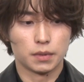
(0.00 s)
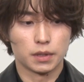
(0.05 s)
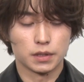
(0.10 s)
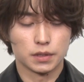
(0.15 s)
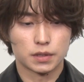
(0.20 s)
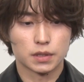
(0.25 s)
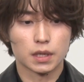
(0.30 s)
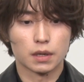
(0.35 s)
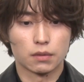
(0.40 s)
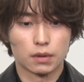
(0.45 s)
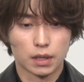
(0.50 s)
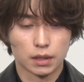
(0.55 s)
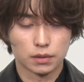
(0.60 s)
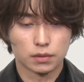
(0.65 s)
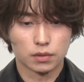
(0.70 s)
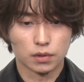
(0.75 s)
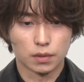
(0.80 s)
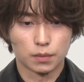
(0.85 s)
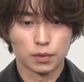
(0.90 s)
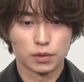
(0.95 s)
まあいつかは
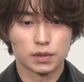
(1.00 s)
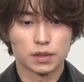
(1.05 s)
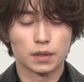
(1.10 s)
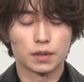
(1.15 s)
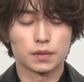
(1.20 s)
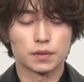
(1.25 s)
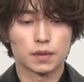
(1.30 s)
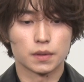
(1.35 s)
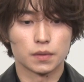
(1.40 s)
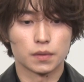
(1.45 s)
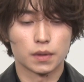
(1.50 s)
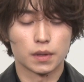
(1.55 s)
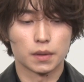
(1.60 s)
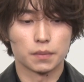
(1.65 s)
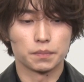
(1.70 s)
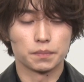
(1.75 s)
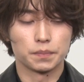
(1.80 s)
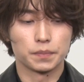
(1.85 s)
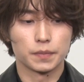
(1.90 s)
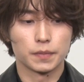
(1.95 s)
とは思ってたんですけどね
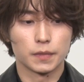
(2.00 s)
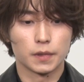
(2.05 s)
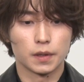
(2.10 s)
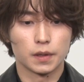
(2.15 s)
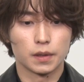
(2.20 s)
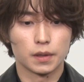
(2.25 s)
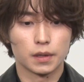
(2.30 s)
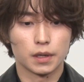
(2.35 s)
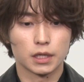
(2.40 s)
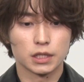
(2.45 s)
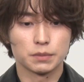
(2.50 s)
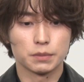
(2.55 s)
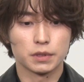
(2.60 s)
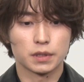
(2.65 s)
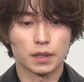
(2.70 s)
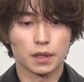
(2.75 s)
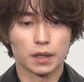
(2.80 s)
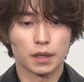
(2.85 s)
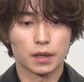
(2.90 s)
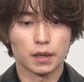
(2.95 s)
で初め
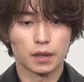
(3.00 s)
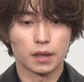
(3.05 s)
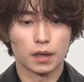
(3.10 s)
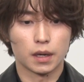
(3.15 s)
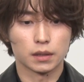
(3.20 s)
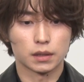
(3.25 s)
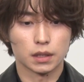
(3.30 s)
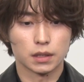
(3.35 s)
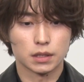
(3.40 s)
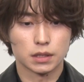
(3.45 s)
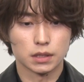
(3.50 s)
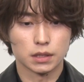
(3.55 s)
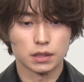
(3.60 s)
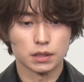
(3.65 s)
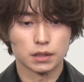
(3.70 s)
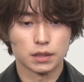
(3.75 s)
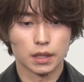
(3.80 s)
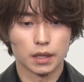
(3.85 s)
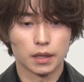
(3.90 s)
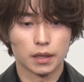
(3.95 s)
て二十
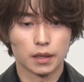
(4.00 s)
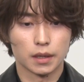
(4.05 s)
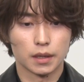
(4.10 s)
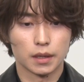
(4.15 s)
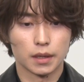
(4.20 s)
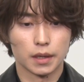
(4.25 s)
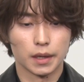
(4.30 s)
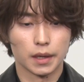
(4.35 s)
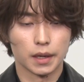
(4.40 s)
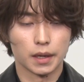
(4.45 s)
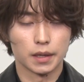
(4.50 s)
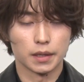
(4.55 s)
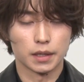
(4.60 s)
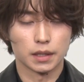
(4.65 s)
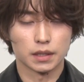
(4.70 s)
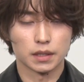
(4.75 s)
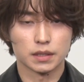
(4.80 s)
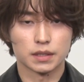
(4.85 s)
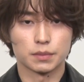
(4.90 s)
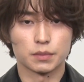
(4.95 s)
歳で映画に出
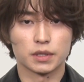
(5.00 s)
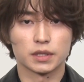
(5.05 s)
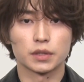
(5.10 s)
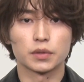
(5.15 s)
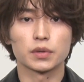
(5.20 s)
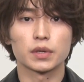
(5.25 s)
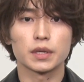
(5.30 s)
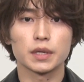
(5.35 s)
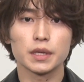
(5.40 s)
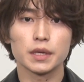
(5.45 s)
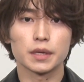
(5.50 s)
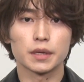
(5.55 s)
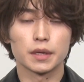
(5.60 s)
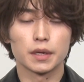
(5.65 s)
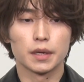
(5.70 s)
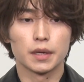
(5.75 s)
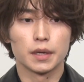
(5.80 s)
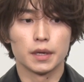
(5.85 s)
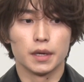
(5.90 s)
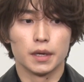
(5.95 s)
させてもらった時に
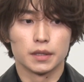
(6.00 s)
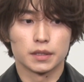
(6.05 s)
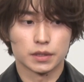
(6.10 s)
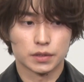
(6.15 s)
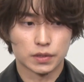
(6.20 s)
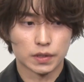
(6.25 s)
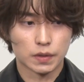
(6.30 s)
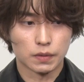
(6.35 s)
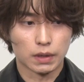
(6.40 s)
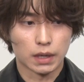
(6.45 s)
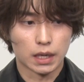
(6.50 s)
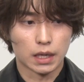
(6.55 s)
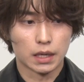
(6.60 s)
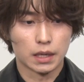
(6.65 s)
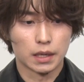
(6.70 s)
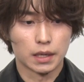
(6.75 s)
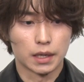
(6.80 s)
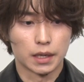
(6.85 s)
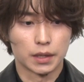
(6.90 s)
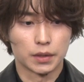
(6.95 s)
じゃ次は
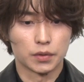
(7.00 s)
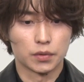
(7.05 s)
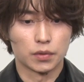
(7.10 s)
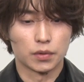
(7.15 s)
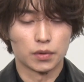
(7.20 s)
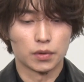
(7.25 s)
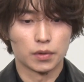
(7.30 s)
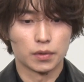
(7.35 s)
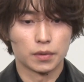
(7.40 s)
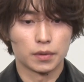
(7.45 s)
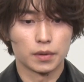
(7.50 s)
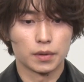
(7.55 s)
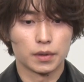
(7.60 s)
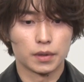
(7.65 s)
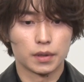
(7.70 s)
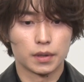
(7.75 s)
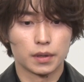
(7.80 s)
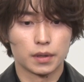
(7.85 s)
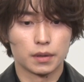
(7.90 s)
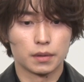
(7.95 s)
あの
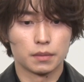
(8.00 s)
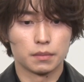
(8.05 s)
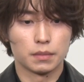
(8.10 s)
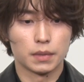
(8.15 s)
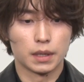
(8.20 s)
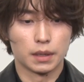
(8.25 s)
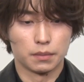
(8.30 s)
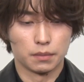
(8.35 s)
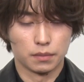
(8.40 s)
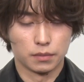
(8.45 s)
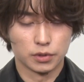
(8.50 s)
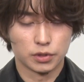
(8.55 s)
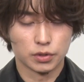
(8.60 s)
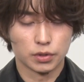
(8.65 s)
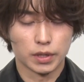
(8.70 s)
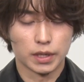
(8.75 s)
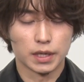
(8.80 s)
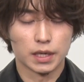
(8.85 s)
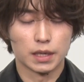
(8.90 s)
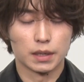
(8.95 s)
まあもちろ
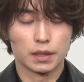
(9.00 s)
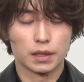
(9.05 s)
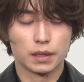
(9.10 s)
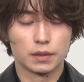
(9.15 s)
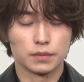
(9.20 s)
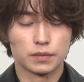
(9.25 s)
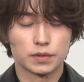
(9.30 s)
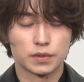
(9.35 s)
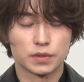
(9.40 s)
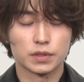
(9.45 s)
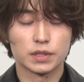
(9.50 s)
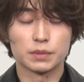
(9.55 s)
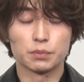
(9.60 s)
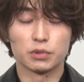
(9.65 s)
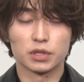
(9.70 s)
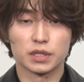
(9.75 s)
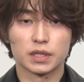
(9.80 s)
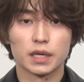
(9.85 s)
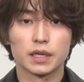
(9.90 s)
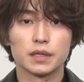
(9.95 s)
ん映画普通にも
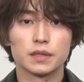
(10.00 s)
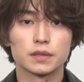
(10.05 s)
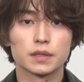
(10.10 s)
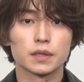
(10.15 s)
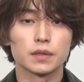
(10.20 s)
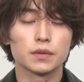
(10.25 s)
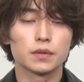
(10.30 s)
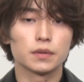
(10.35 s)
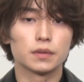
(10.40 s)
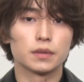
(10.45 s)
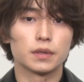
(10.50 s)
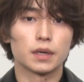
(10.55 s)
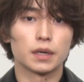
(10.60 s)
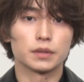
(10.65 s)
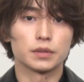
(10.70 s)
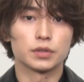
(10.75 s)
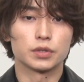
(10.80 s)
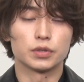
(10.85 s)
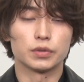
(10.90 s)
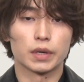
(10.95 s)
出たいですけど
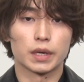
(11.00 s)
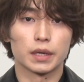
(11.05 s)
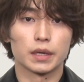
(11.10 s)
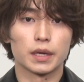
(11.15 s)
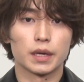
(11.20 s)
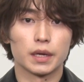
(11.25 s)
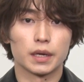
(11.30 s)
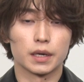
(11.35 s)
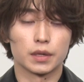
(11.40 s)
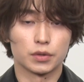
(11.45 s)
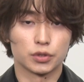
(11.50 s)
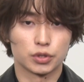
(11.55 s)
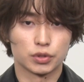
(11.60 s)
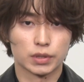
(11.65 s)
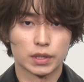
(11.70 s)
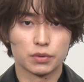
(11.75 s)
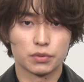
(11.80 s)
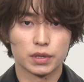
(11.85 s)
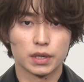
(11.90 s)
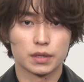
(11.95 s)
初主演映画の主
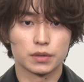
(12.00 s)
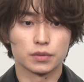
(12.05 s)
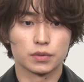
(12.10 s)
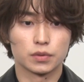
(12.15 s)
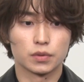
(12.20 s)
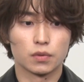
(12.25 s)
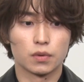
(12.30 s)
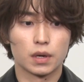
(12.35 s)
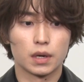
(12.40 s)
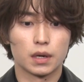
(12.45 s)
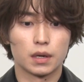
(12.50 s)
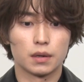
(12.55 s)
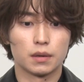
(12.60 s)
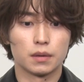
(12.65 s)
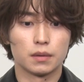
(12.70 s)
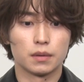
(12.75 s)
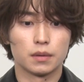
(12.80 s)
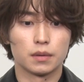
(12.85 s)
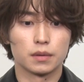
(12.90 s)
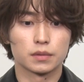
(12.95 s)
演をやることは
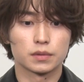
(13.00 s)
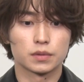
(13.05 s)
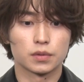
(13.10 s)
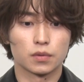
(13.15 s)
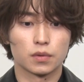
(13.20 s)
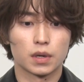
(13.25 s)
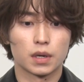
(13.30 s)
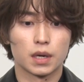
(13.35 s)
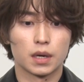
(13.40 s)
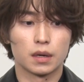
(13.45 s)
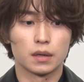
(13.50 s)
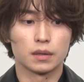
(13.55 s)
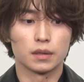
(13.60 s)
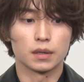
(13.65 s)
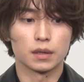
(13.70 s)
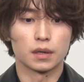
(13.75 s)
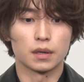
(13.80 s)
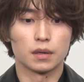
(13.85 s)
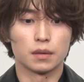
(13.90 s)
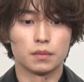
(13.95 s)
そこからな
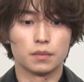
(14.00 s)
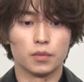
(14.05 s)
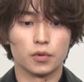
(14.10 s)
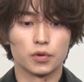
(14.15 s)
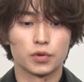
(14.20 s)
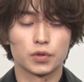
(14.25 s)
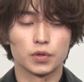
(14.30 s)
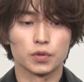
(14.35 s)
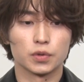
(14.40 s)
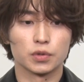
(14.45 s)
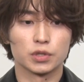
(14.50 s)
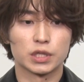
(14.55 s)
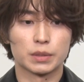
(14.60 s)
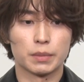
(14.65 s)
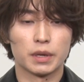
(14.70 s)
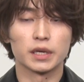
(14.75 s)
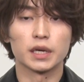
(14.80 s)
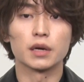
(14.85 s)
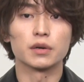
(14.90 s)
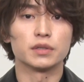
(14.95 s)
んか目標として
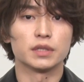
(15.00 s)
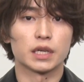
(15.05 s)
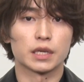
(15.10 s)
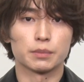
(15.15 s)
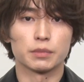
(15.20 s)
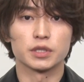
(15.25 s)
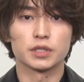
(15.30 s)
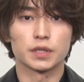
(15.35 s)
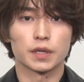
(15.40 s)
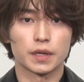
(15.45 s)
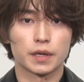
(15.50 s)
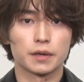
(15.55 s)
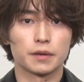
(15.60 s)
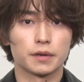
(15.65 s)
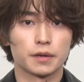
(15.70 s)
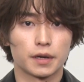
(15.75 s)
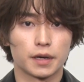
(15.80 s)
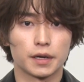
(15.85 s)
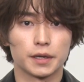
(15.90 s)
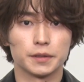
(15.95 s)
明確になりましたね
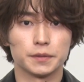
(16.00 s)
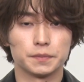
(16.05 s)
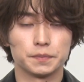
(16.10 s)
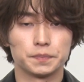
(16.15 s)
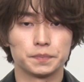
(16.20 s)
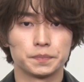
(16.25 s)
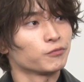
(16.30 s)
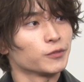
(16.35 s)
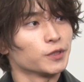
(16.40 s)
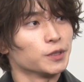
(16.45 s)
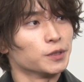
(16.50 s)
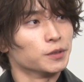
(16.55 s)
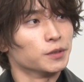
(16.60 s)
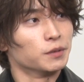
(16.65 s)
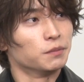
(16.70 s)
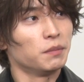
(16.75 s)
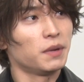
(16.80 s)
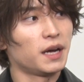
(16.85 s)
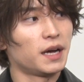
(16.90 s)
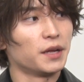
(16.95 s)
はい
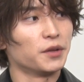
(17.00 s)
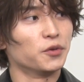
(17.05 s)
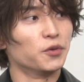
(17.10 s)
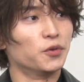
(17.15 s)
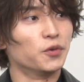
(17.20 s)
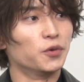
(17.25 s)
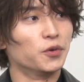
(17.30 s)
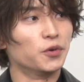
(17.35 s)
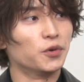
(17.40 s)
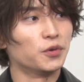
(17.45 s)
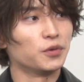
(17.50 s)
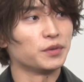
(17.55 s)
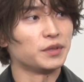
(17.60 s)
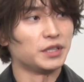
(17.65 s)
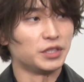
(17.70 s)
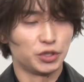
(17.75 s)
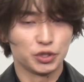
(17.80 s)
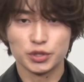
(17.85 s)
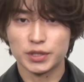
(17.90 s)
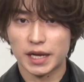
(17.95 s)
まああの
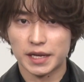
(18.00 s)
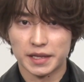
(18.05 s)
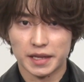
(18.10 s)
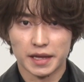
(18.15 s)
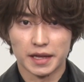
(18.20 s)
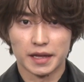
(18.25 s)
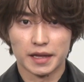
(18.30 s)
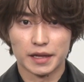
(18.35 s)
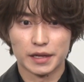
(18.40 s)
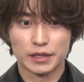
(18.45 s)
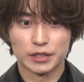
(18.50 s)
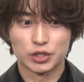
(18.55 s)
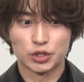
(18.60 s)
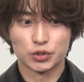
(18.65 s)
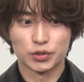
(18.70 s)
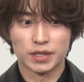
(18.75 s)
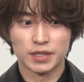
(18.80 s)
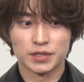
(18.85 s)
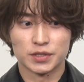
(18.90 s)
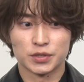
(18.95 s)
20代で
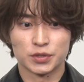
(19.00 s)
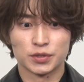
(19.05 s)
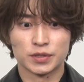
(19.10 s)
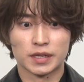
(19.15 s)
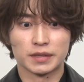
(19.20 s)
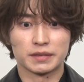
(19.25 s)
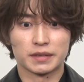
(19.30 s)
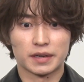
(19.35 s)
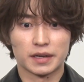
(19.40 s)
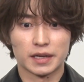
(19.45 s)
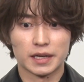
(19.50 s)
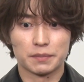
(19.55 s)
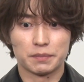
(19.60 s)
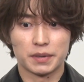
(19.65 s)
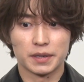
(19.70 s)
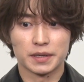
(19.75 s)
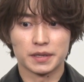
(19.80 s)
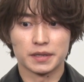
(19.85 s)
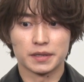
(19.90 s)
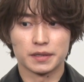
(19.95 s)
主演するんだったらやっ
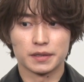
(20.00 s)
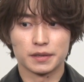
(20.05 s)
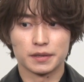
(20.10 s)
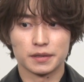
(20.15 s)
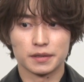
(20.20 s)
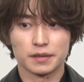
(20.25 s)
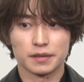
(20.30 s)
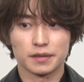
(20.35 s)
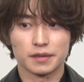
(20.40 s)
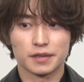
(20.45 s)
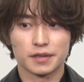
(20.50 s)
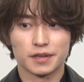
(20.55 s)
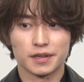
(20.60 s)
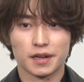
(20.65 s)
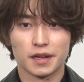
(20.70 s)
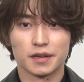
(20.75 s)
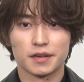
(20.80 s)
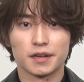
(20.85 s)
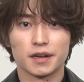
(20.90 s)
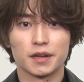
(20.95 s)
ぱり
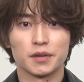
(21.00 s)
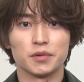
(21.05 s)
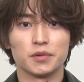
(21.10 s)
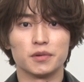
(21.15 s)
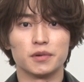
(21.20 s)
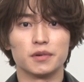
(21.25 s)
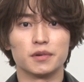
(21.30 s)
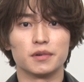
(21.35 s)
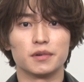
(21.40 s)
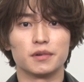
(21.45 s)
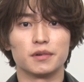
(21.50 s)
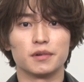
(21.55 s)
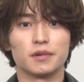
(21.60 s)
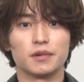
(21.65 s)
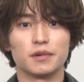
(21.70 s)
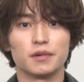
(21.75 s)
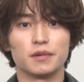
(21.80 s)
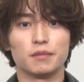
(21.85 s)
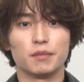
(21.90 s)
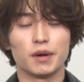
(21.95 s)
キラキラの
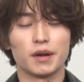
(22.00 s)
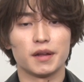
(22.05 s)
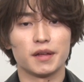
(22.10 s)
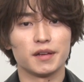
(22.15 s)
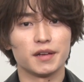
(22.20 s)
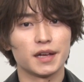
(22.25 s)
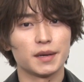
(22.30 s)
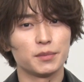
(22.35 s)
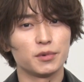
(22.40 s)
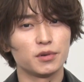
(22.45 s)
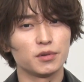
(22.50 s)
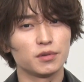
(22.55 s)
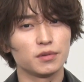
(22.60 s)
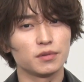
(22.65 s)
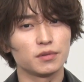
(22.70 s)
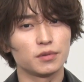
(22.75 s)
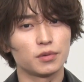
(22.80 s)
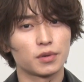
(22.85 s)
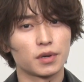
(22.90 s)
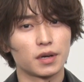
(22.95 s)
まあ、恋愛もの
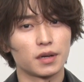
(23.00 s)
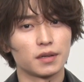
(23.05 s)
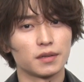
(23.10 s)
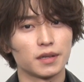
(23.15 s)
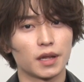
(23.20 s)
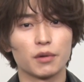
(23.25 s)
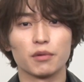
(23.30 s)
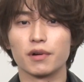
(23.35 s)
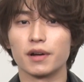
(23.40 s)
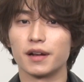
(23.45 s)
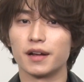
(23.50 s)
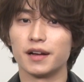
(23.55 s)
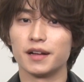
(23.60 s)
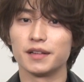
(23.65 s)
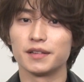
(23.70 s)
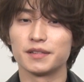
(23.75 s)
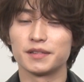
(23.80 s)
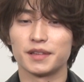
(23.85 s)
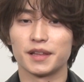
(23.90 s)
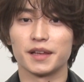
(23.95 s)
とかなのかなっ
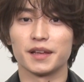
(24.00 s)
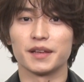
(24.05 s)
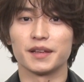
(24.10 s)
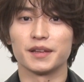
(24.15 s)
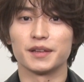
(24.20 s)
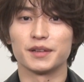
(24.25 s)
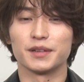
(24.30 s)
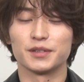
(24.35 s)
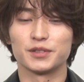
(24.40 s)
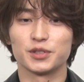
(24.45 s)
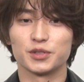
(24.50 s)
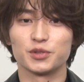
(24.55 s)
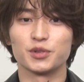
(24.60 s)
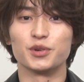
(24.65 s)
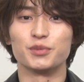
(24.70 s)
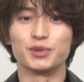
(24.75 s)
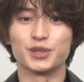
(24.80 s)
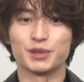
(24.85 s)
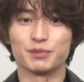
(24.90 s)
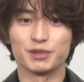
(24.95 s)
てちょっと
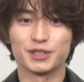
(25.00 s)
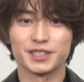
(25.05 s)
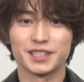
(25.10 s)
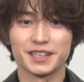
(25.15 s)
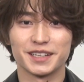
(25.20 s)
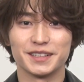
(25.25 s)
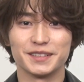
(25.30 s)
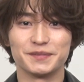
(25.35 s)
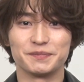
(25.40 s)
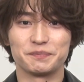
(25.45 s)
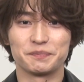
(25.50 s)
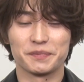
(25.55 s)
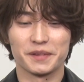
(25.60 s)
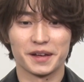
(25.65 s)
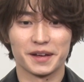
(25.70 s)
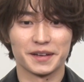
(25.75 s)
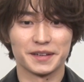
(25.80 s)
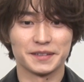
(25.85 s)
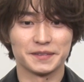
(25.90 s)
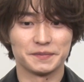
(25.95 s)
思ってました
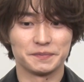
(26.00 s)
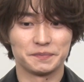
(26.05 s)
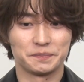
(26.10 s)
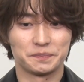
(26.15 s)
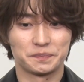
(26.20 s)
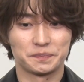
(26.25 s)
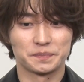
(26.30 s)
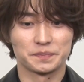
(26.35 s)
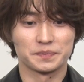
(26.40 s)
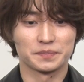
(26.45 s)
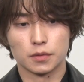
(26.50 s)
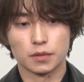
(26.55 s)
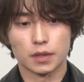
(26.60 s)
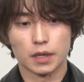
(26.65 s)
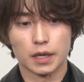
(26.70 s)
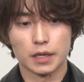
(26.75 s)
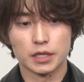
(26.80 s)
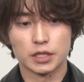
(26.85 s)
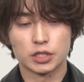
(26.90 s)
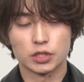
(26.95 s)
はい今
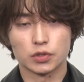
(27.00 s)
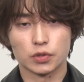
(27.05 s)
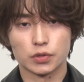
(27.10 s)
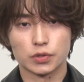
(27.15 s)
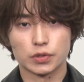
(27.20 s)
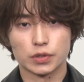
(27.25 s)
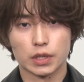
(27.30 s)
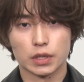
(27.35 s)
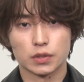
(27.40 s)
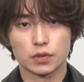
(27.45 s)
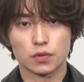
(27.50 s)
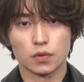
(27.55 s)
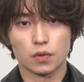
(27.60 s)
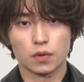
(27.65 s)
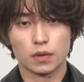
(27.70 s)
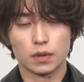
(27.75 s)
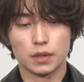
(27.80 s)
回1という役を